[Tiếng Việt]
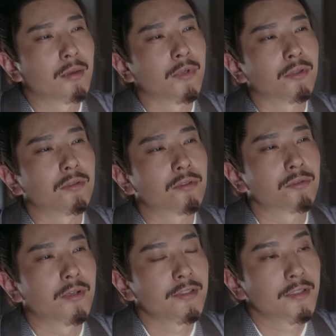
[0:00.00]
Giang hồ
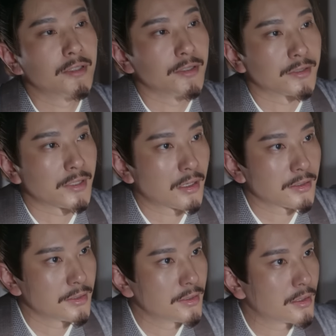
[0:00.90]
đều nói Lý Tương Di
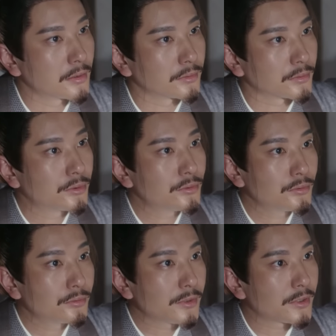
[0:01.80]
ngươi lạnh
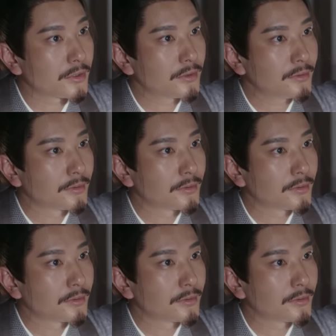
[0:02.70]
lùng vô tình.